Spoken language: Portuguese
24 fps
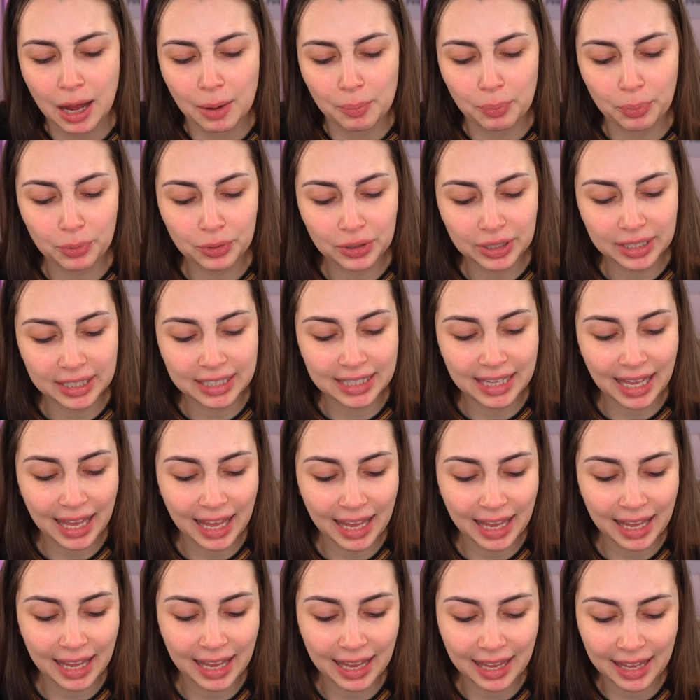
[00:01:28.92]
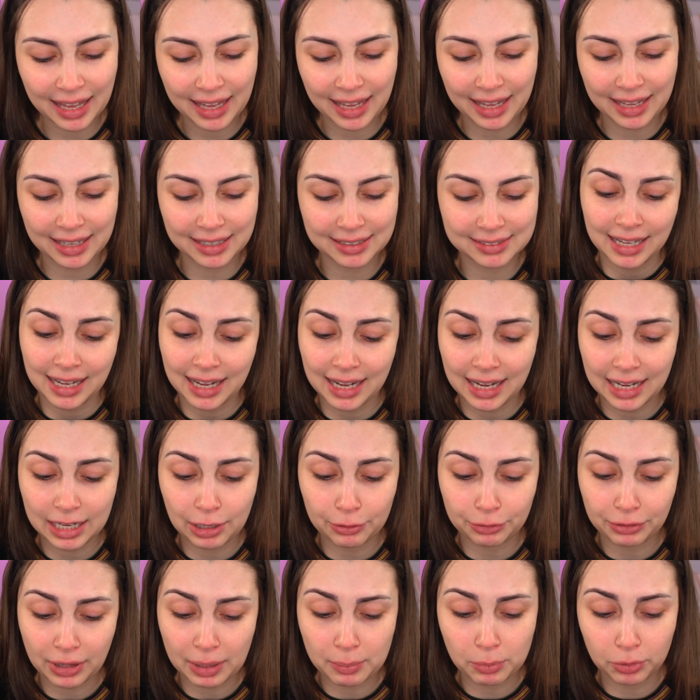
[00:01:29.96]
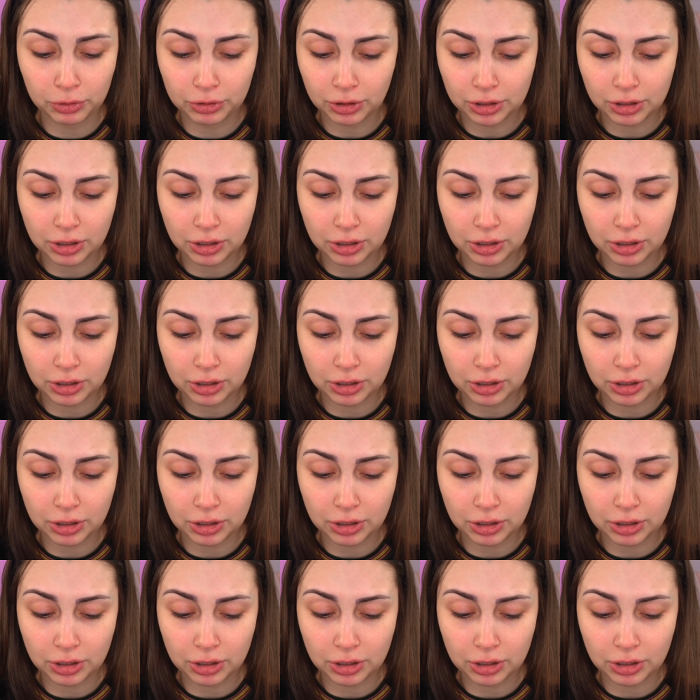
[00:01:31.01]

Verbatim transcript: Porque... Ah, eu fiquei muito